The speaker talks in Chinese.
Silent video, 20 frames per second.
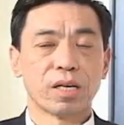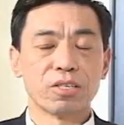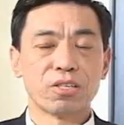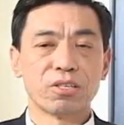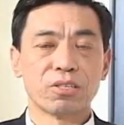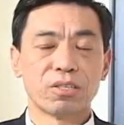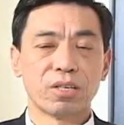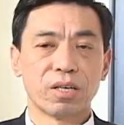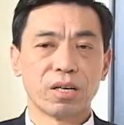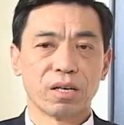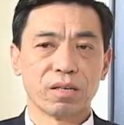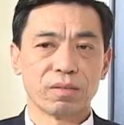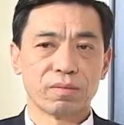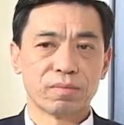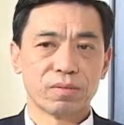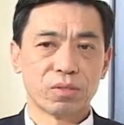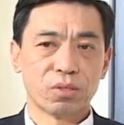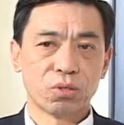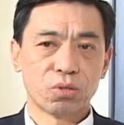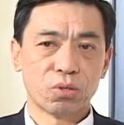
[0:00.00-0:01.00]
他是这
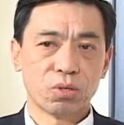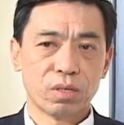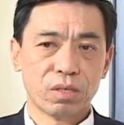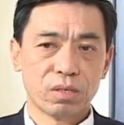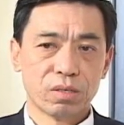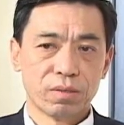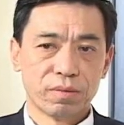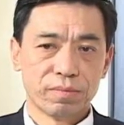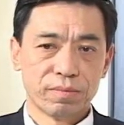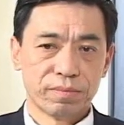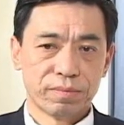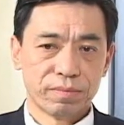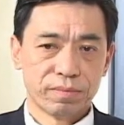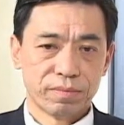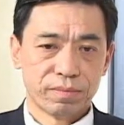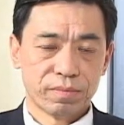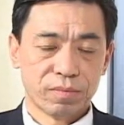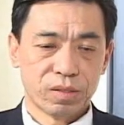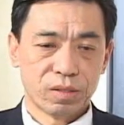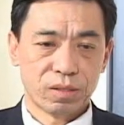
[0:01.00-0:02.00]
样，就是说，
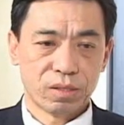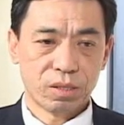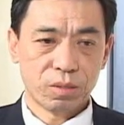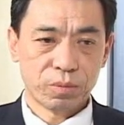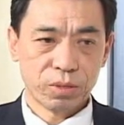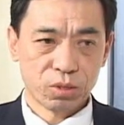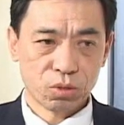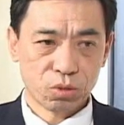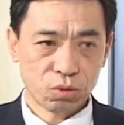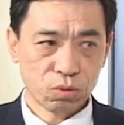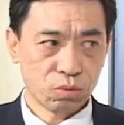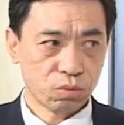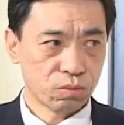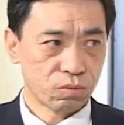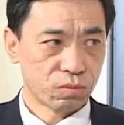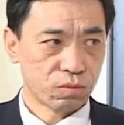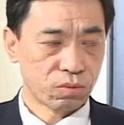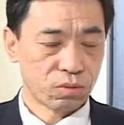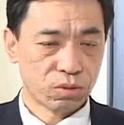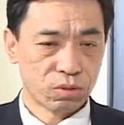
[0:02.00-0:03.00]
这本
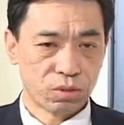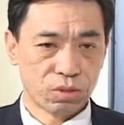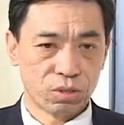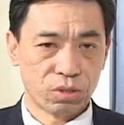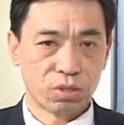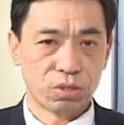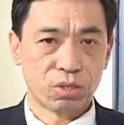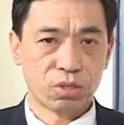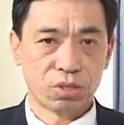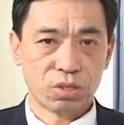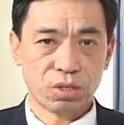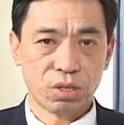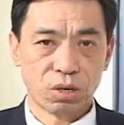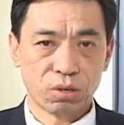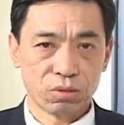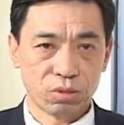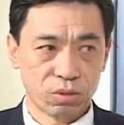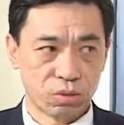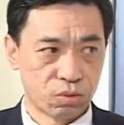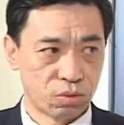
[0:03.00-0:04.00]
书只是指
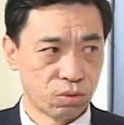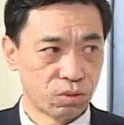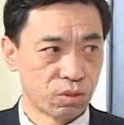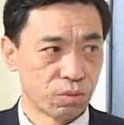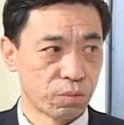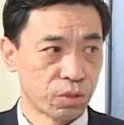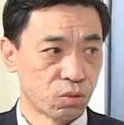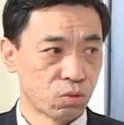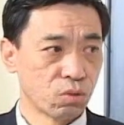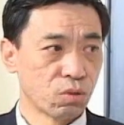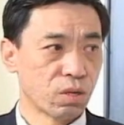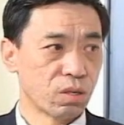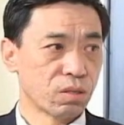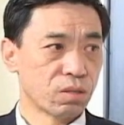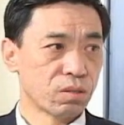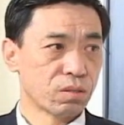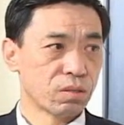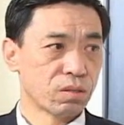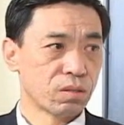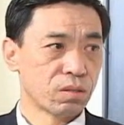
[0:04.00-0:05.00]
导你去怎么
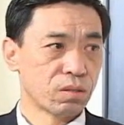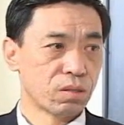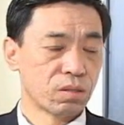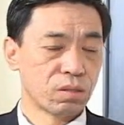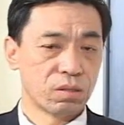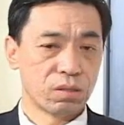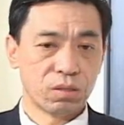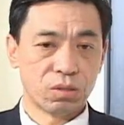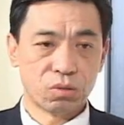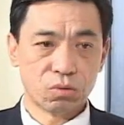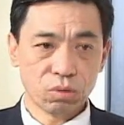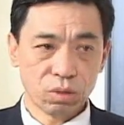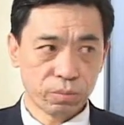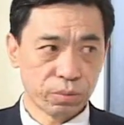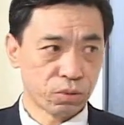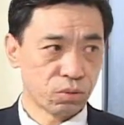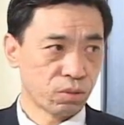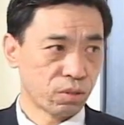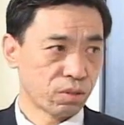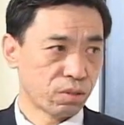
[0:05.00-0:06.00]
做。嗯，你
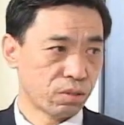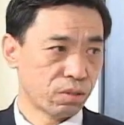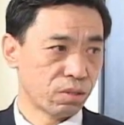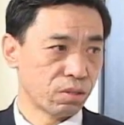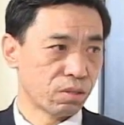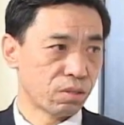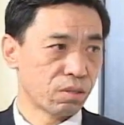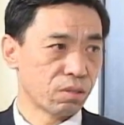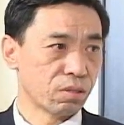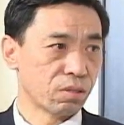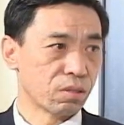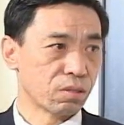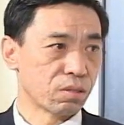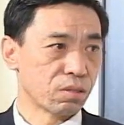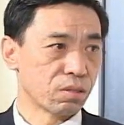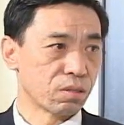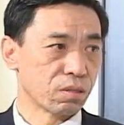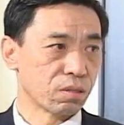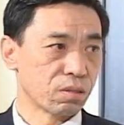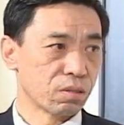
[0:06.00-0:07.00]
做不做是你自己
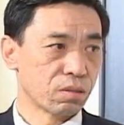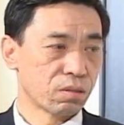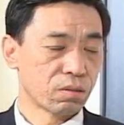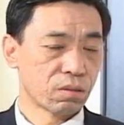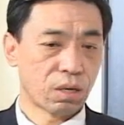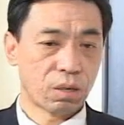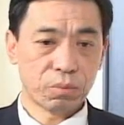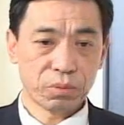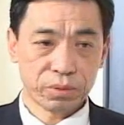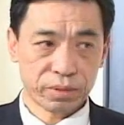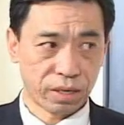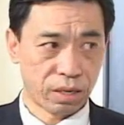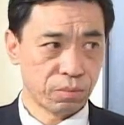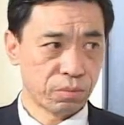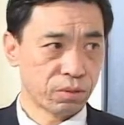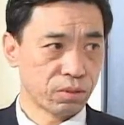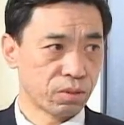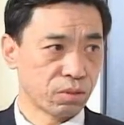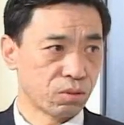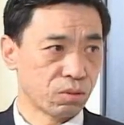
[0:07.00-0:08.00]
的事情，他不
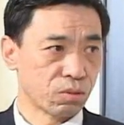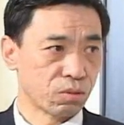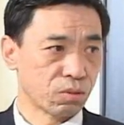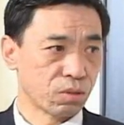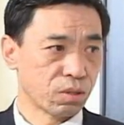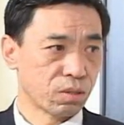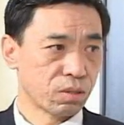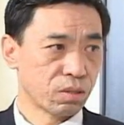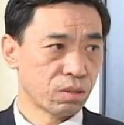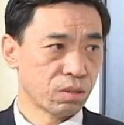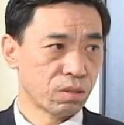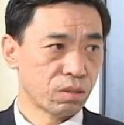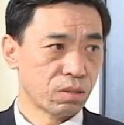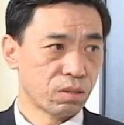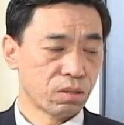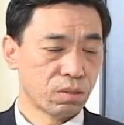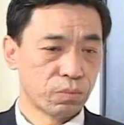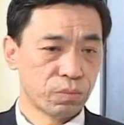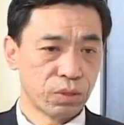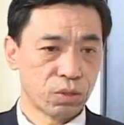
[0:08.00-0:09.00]
强迫你去做。
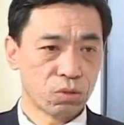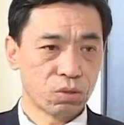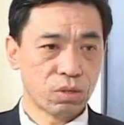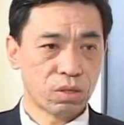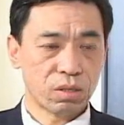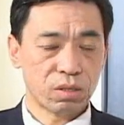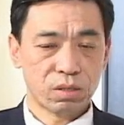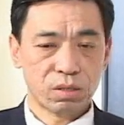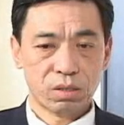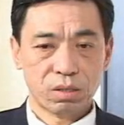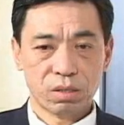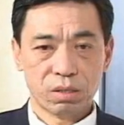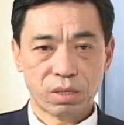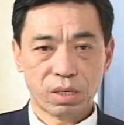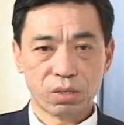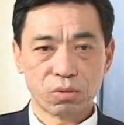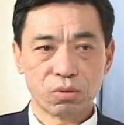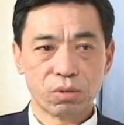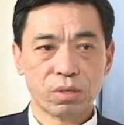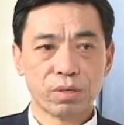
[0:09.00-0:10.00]
比如说，
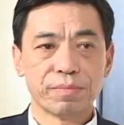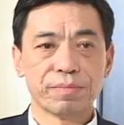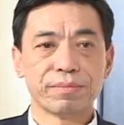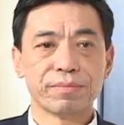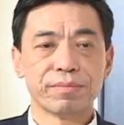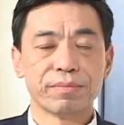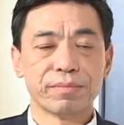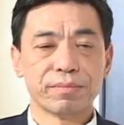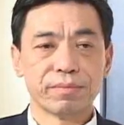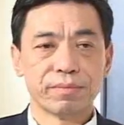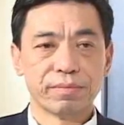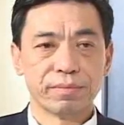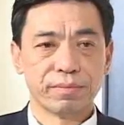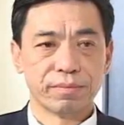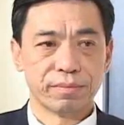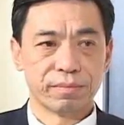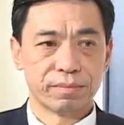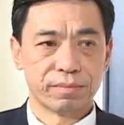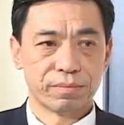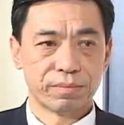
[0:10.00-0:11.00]
他
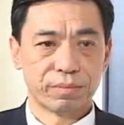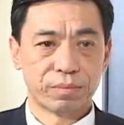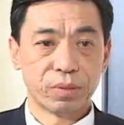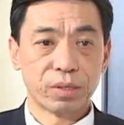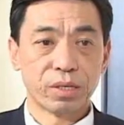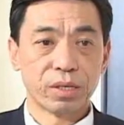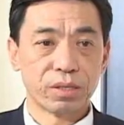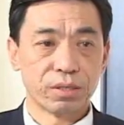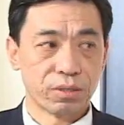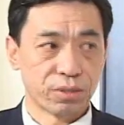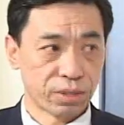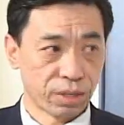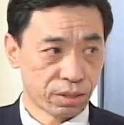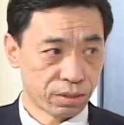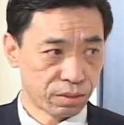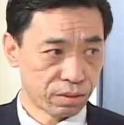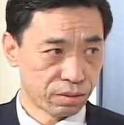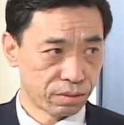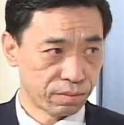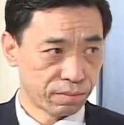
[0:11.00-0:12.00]
说：“嗯，不可以
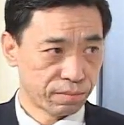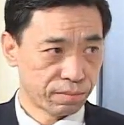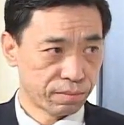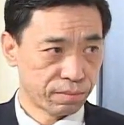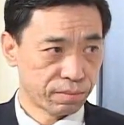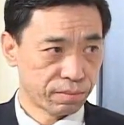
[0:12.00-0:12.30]
杀生，